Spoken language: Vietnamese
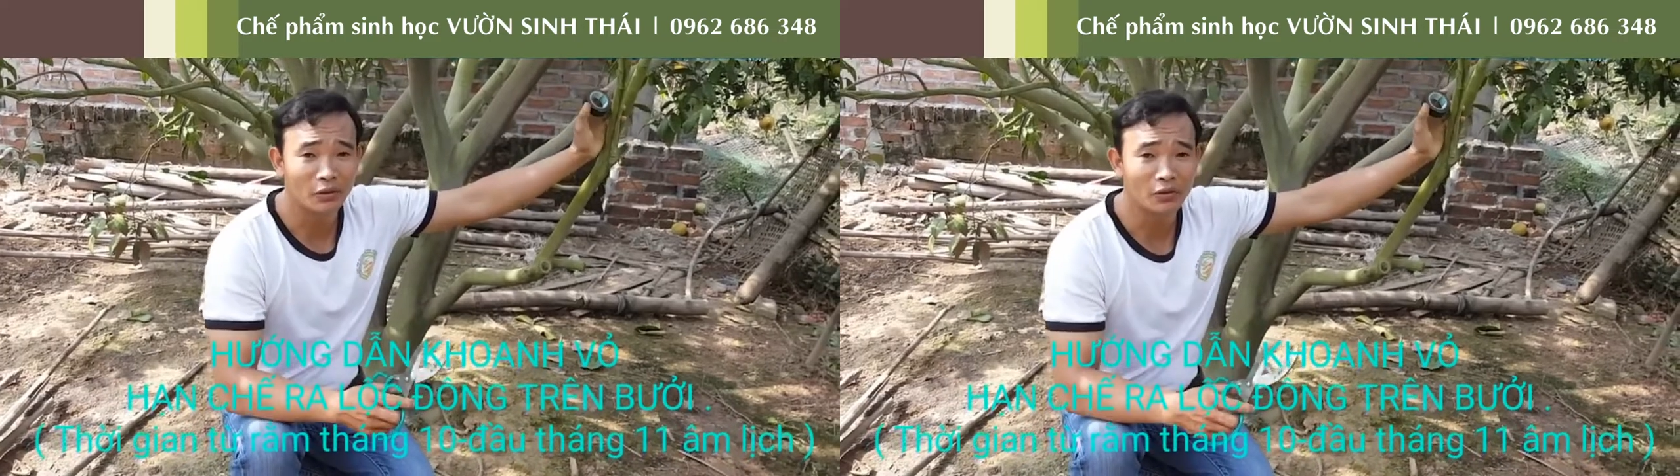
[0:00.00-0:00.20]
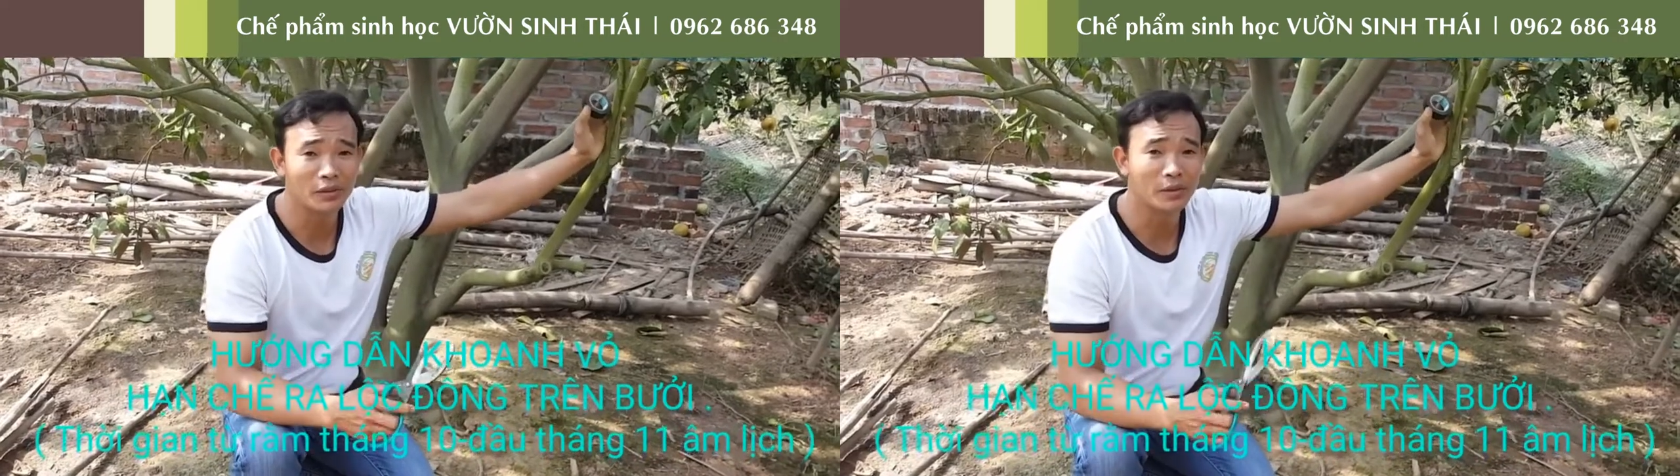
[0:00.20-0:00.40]

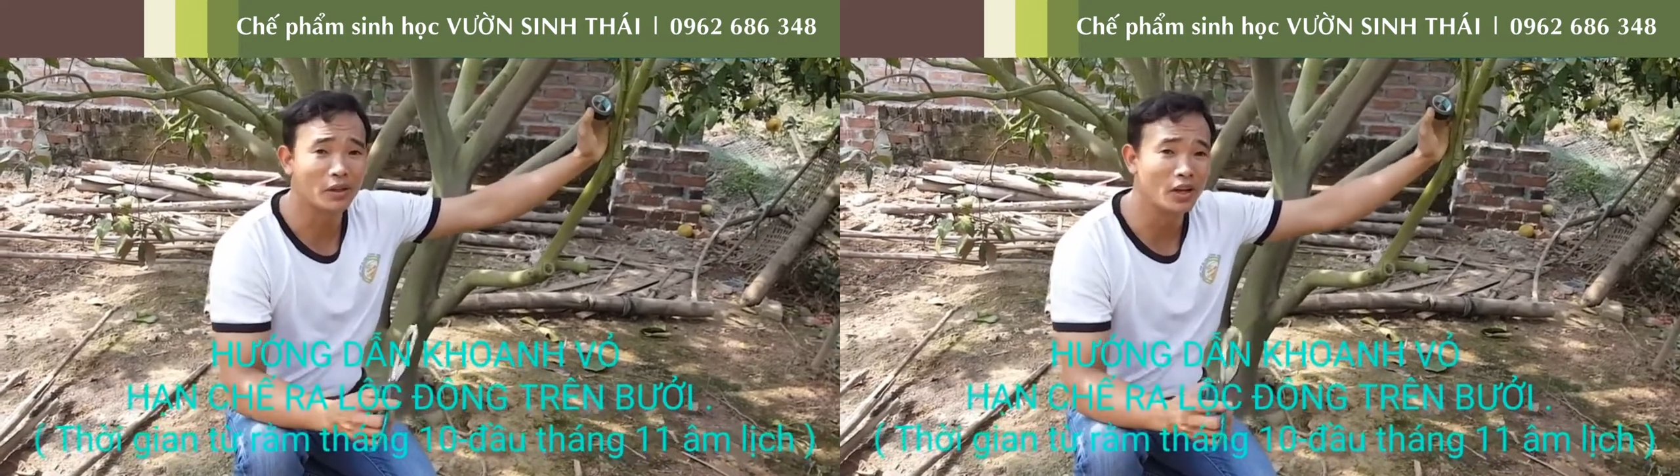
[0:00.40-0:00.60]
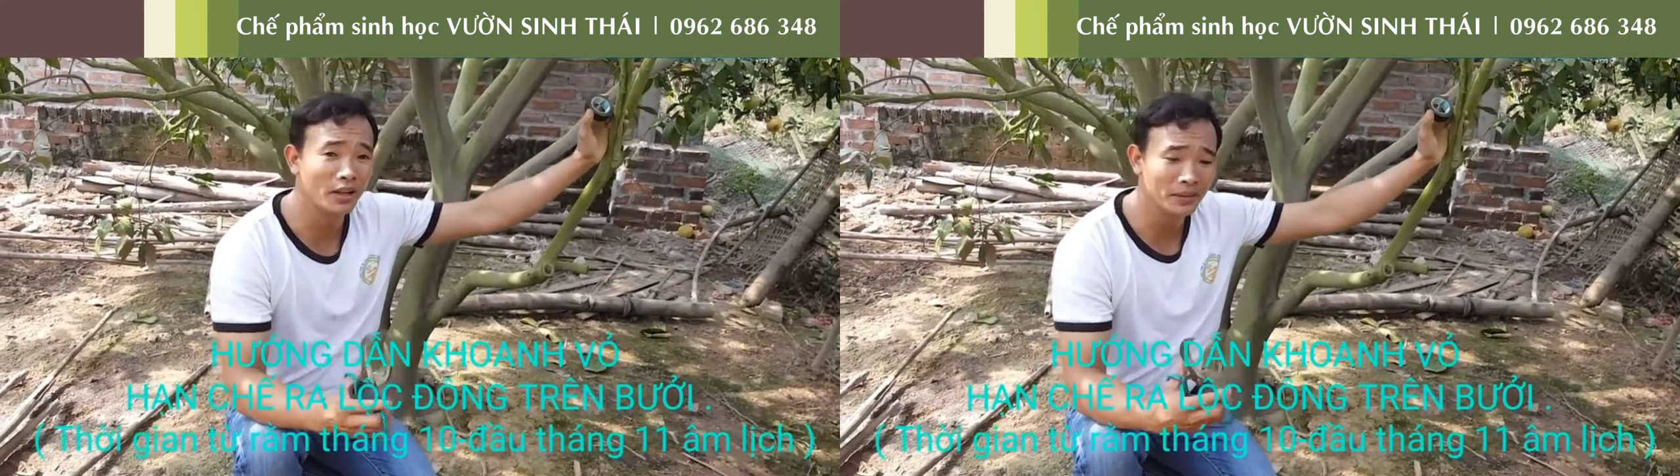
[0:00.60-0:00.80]
chào quý vị bà
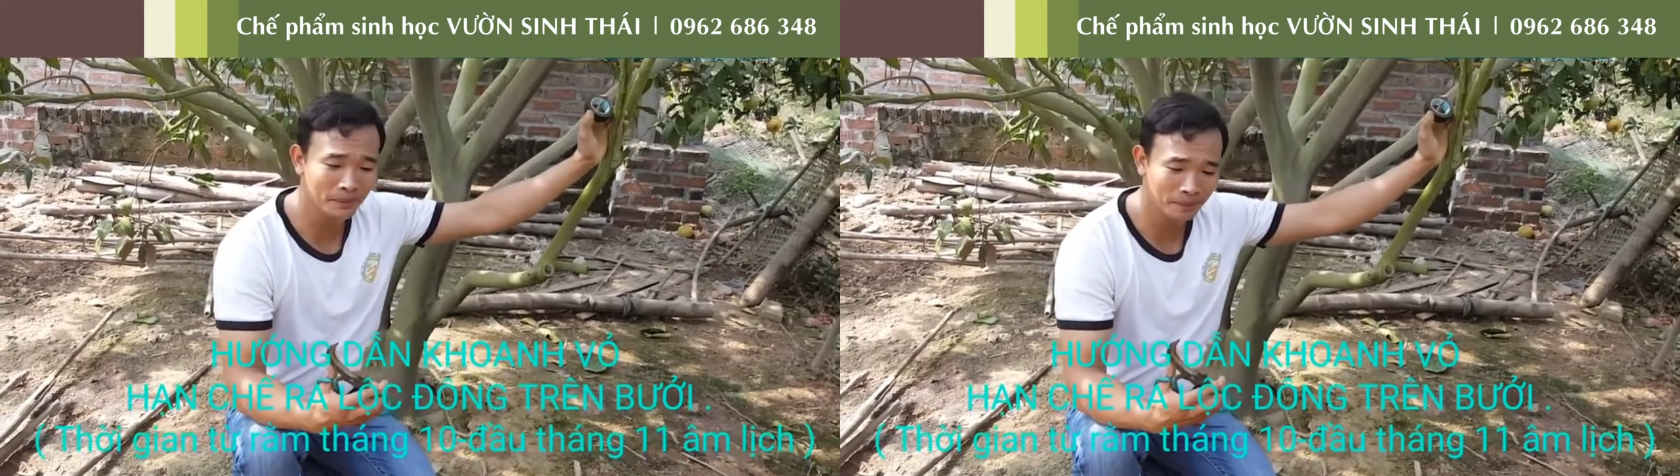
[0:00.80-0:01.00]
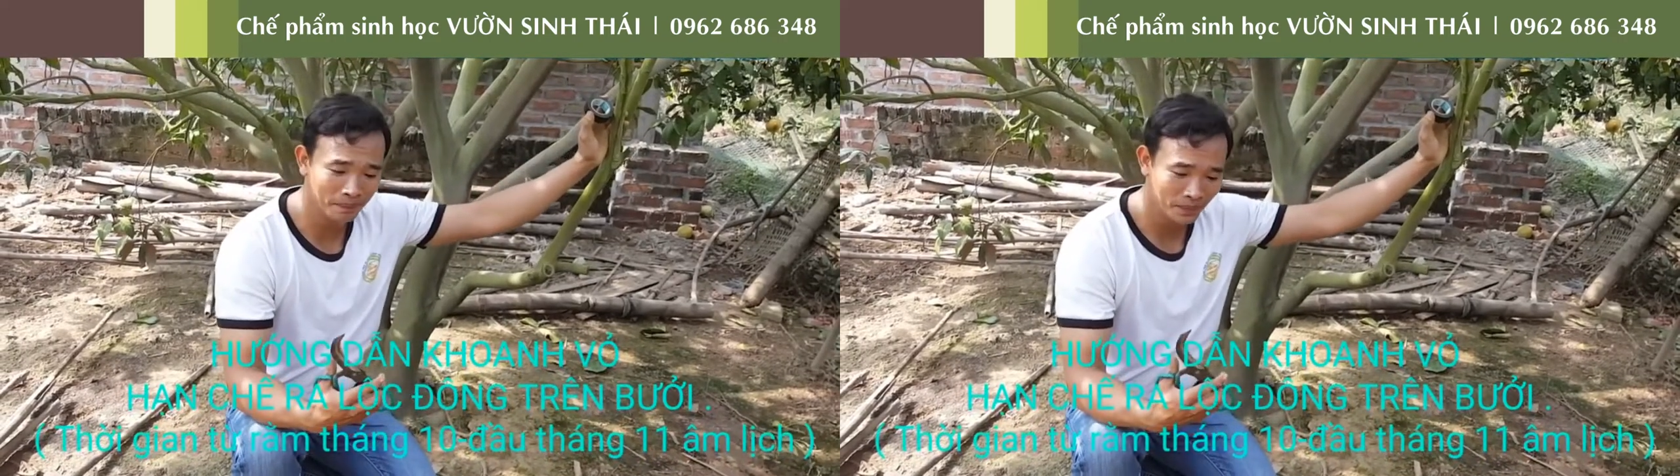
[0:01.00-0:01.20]
con
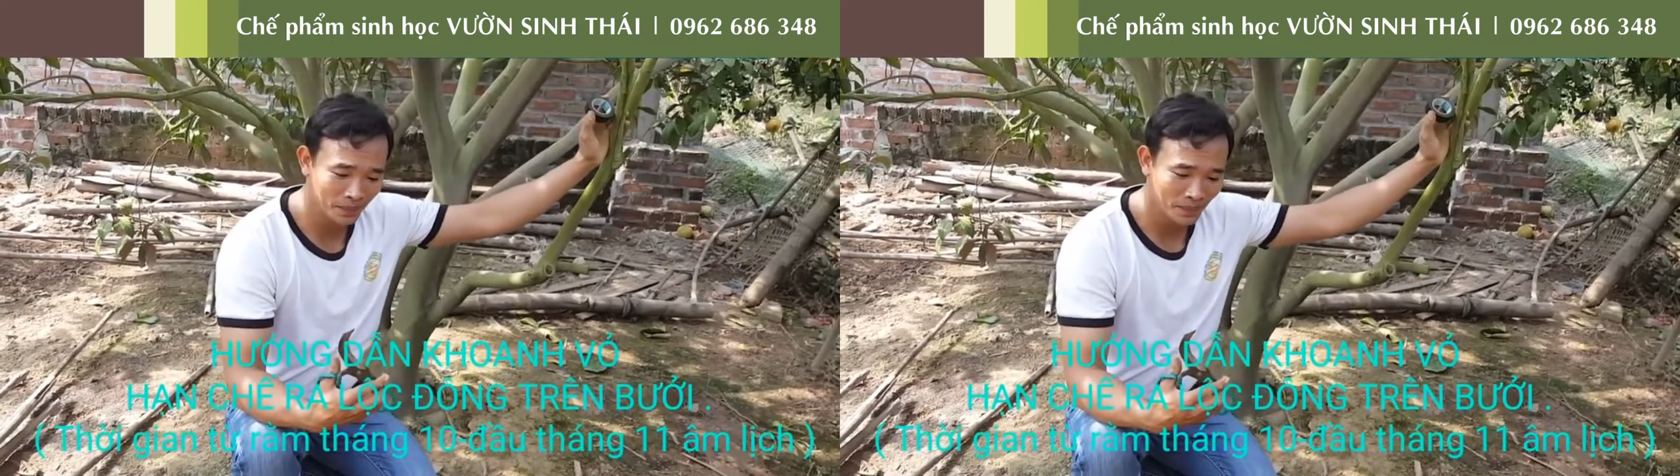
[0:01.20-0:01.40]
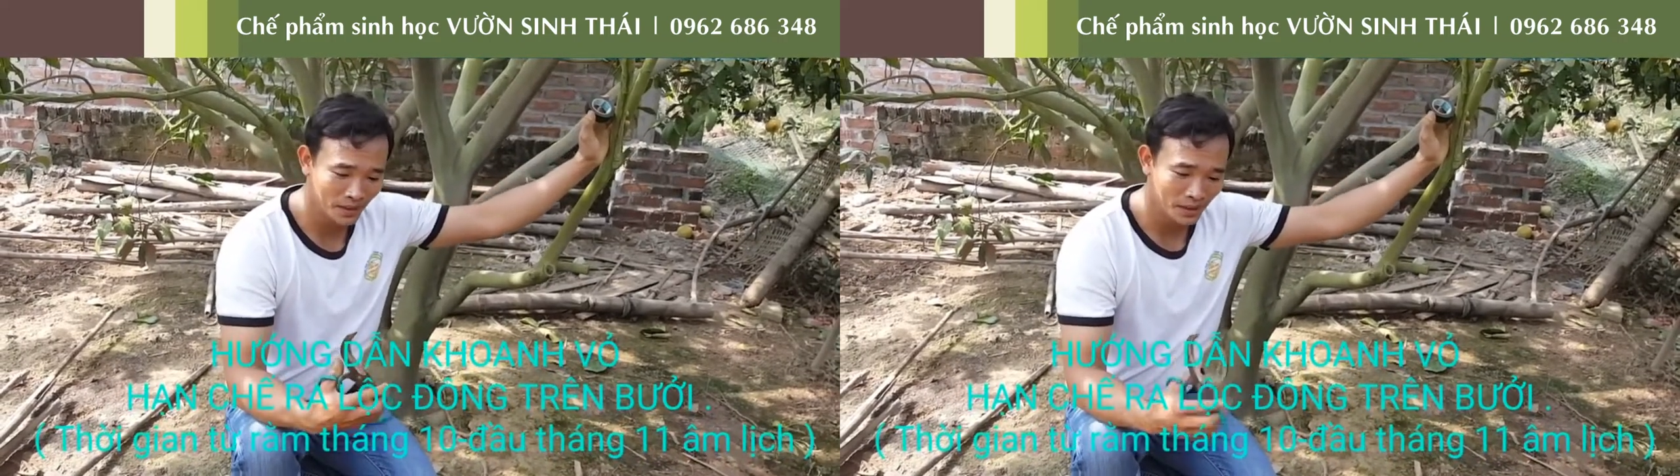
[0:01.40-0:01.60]

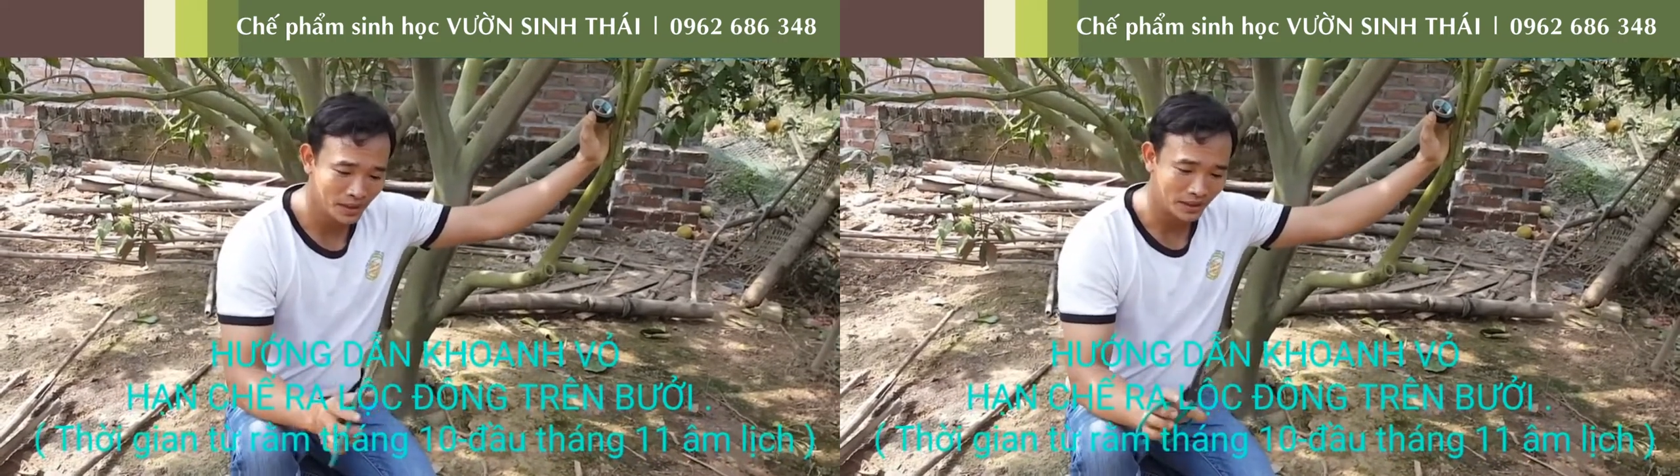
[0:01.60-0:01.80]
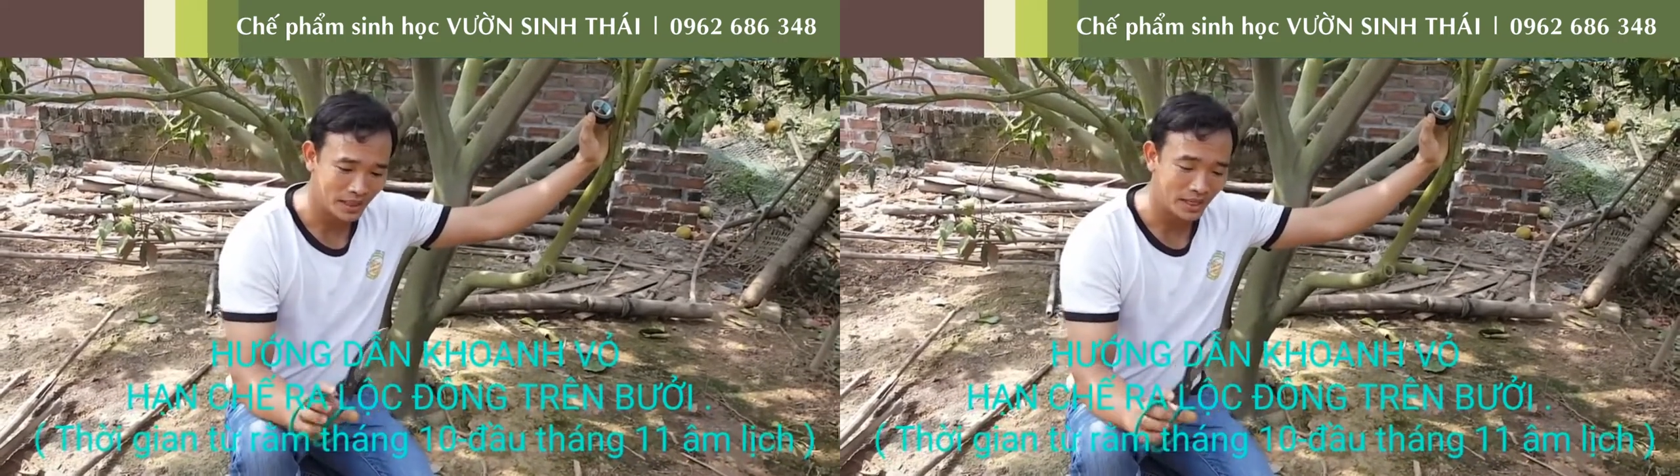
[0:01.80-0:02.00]
Hiện